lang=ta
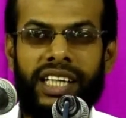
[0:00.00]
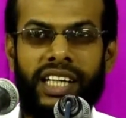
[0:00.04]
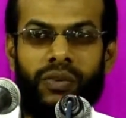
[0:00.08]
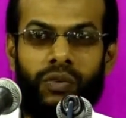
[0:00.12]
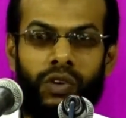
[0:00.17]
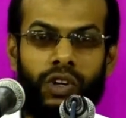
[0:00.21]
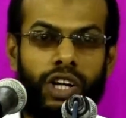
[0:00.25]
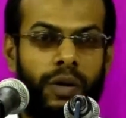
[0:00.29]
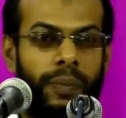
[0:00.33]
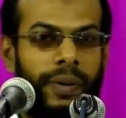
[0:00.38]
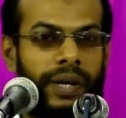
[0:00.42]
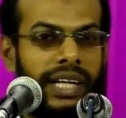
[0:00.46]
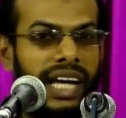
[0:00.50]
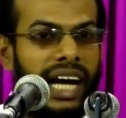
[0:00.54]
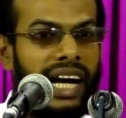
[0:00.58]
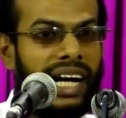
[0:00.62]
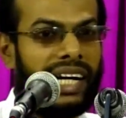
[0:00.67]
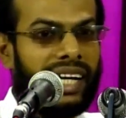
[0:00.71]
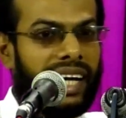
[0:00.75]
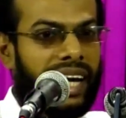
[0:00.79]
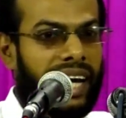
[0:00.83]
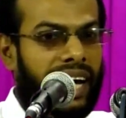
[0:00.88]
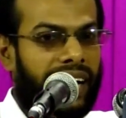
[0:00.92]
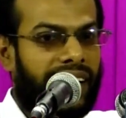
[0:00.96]
எவ்வளோ பெரிய
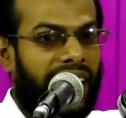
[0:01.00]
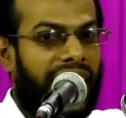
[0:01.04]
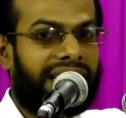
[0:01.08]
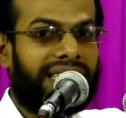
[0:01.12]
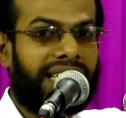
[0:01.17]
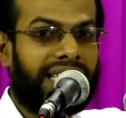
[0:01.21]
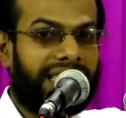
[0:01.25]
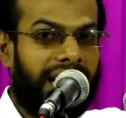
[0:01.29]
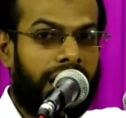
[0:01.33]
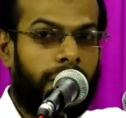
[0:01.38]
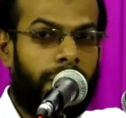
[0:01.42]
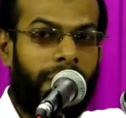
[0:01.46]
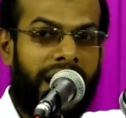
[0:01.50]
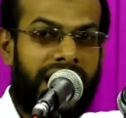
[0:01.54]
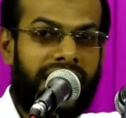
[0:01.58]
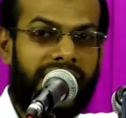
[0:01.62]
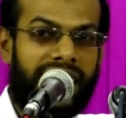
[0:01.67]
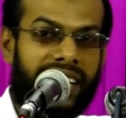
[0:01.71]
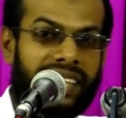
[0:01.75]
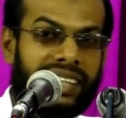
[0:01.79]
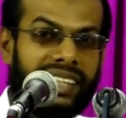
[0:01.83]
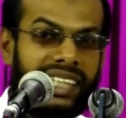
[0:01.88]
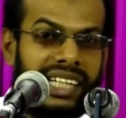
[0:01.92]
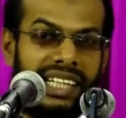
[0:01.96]
அங்கே காட்டு
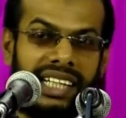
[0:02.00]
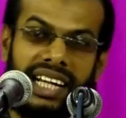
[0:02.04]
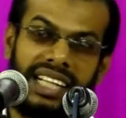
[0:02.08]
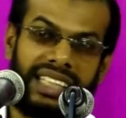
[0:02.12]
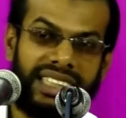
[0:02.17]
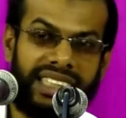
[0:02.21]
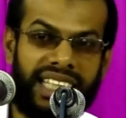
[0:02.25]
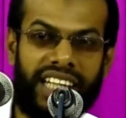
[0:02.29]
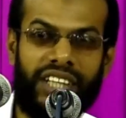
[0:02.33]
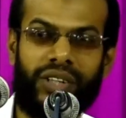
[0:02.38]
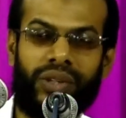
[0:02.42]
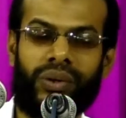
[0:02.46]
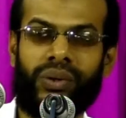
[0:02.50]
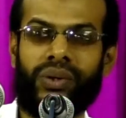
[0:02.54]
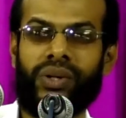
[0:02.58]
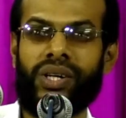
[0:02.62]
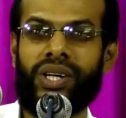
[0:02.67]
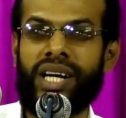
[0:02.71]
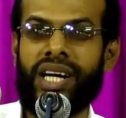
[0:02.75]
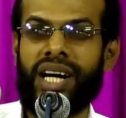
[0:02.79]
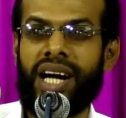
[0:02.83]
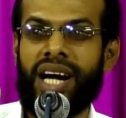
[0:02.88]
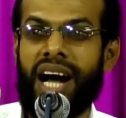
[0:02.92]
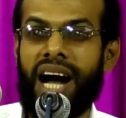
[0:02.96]
தருபாரம் நடத்திக்கிறதுக்கான்னு தெரியும்
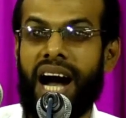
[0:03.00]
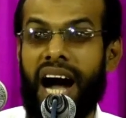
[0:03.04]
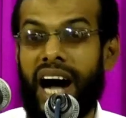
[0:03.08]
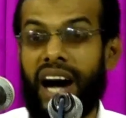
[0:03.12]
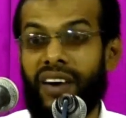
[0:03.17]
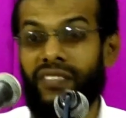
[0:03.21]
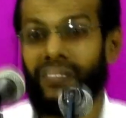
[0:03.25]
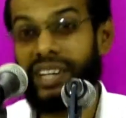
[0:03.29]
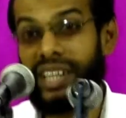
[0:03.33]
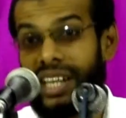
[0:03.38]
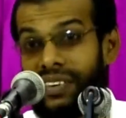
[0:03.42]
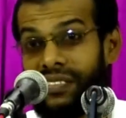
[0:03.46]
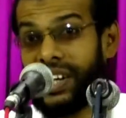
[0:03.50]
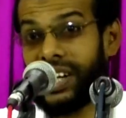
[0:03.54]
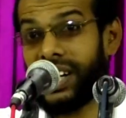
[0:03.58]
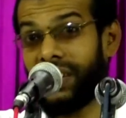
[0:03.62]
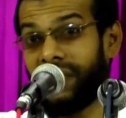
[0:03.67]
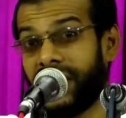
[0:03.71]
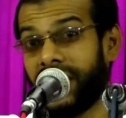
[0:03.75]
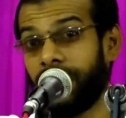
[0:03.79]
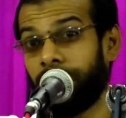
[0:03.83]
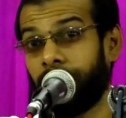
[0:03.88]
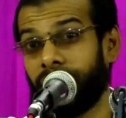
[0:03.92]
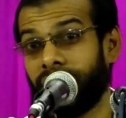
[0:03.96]
அவனை
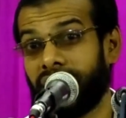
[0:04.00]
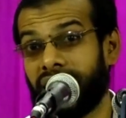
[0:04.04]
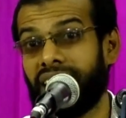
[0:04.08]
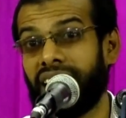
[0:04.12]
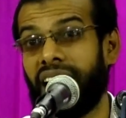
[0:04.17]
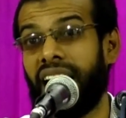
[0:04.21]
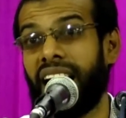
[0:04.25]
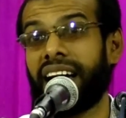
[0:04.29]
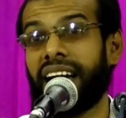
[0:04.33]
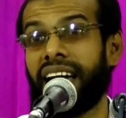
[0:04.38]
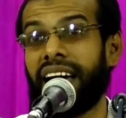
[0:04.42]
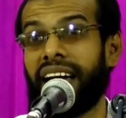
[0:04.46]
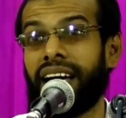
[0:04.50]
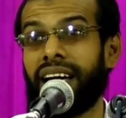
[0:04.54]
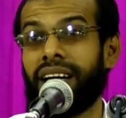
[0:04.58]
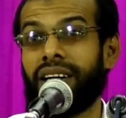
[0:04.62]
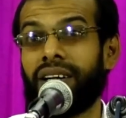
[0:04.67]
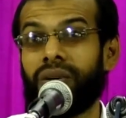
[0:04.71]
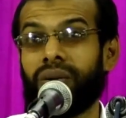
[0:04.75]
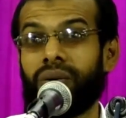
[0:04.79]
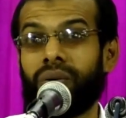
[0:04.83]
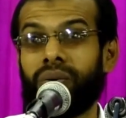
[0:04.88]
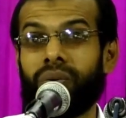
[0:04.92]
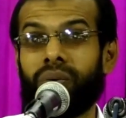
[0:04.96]
வரவேற்பதற்காக
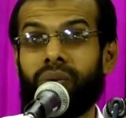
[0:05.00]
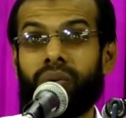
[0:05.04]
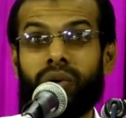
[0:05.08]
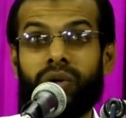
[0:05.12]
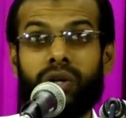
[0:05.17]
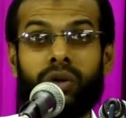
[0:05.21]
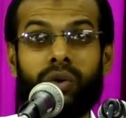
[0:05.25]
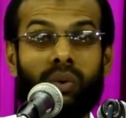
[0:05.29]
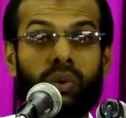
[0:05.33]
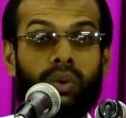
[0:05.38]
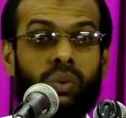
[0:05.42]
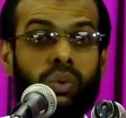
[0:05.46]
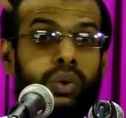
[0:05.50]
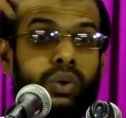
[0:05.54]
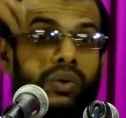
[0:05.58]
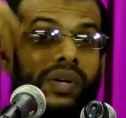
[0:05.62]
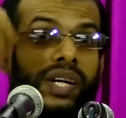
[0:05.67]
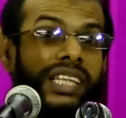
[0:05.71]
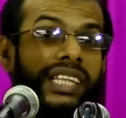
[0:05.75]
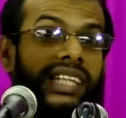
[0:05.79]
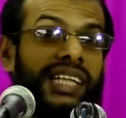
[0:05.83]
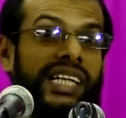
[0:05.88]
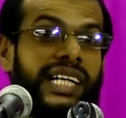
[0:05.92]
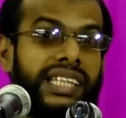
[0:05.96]
ஒரு
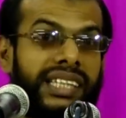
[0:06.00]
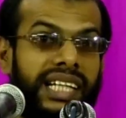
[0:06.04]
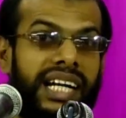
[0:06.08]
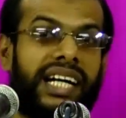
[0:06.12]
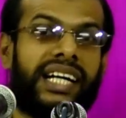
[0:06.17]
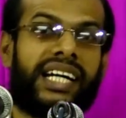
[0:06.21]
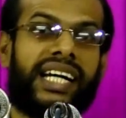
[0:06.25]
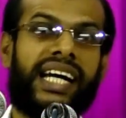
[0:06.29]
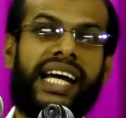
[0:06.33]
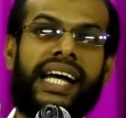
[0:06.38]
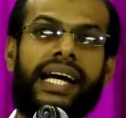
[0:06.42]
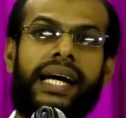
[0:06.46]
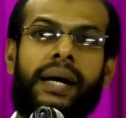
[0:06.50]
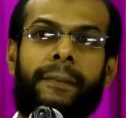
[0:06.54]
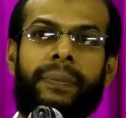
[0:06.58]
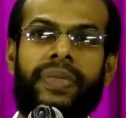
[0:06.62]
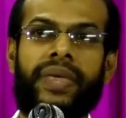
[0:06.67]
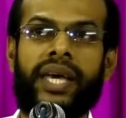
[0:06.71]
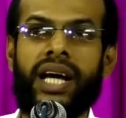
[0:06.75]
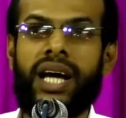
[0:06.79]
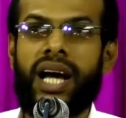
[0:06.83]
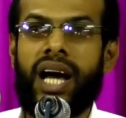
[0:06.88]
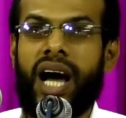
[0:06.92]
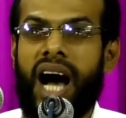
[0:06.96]
ஊர்வலத்தை நடத்துகிறாங்க
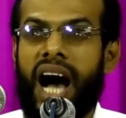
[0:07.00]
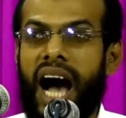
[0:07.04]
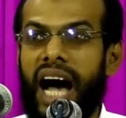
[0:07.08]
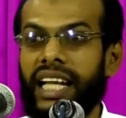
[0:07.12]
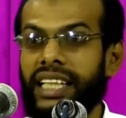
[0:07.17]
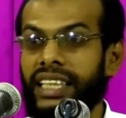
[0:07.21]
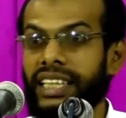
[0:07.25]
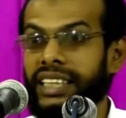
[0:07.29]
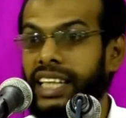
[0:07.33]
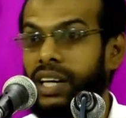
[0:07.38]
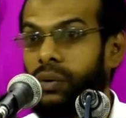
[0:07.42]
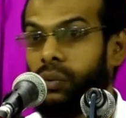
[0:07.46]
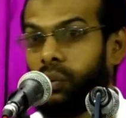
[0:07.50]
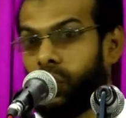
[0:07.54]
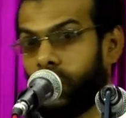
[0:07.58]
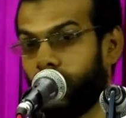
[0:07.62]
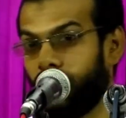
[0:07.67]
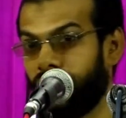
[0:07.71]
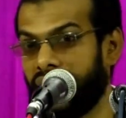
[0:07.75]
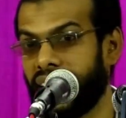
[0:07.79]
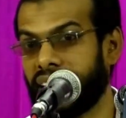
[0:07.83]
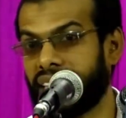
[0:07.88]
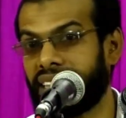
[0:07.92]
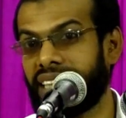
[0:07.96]
அந்த
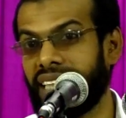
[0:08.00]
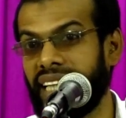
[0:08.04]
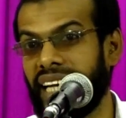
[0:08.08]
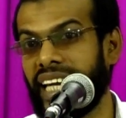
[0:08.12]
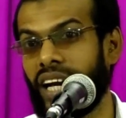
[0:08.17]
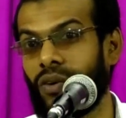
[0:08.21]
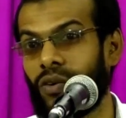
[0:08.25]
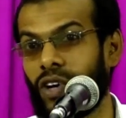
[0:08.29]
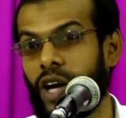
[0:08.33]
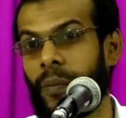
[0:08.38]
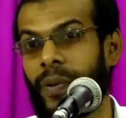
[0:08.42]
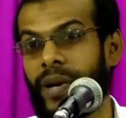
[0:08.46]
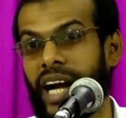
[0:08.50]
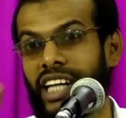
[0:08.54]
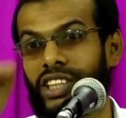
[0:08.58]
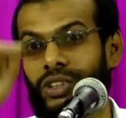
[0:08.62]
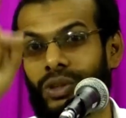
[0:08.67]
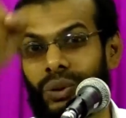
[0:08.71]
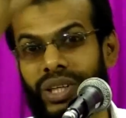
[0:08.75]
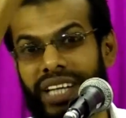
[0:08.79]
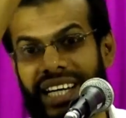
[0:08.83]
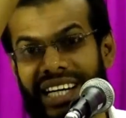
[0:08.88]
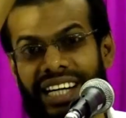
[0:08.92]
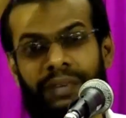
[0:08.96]
ஊர்வலத்திலே எவ்வளோ பேர்
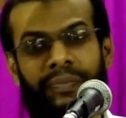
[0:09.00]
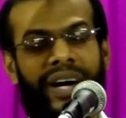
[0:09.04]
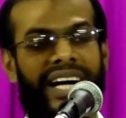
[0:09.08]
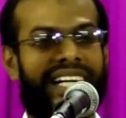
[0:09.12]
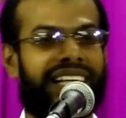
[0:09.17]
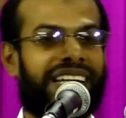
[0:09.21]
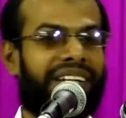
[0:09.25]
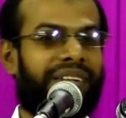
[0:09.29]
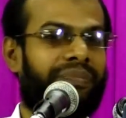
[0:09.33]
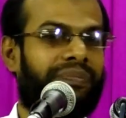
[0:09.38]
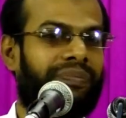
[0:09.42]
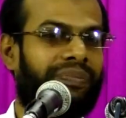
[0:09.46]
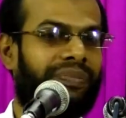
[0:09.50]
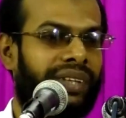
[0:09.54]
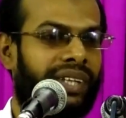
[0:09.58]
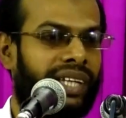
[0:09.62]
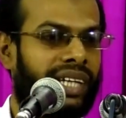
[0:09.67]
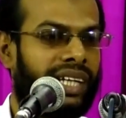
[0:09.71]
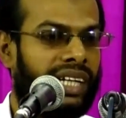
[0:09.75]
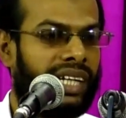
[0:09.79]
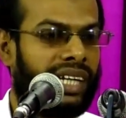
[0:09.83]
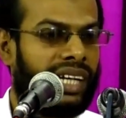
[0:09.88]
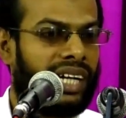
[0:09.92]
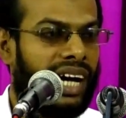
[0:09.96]
அட்டூழியங்கள் பாருங்கள்
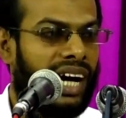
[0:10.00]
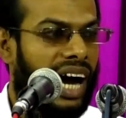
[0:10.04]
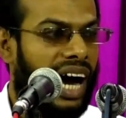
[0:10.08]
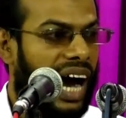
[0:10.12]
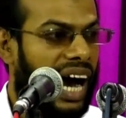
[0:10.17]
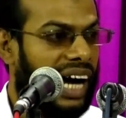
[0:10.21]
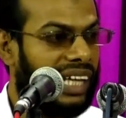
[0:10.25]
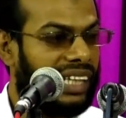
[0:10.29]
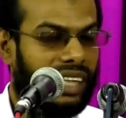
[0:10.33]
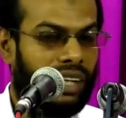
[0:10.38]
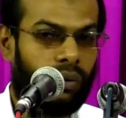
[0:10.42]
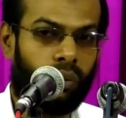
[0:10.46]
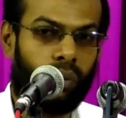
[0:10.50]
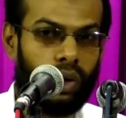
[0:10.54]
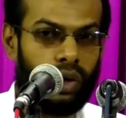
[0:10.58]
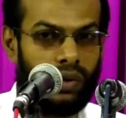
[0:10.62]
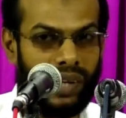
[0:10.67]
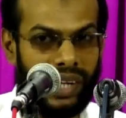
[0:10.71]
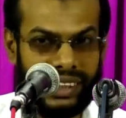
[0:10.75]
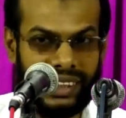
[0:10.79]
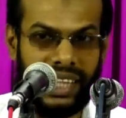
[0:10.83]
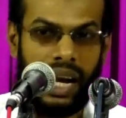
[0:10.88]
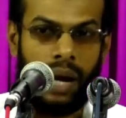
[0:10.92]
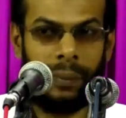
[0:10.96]
அதில்
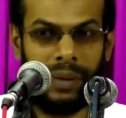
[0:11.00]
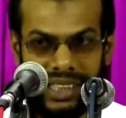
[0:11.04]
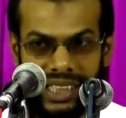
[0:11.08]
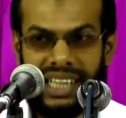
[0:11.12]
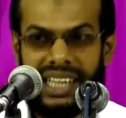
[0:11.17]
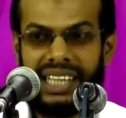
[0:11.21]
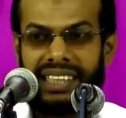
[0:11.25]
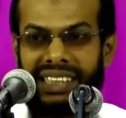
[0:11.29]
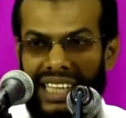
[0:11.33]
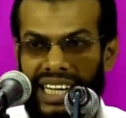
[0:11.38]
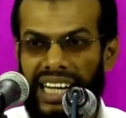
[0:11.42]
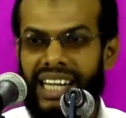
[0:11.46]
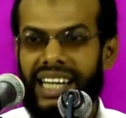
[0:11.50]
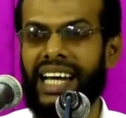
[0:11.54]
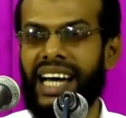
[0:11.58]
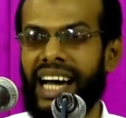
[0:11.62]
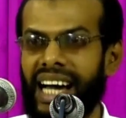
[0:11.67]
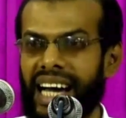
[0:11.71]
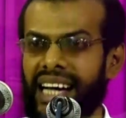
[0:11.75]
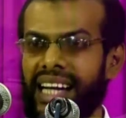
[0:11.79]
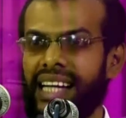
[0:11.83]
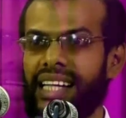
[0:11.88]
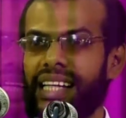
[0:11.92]
ஊர்வலத்தில் அமைதியை நடத்துனாங்களா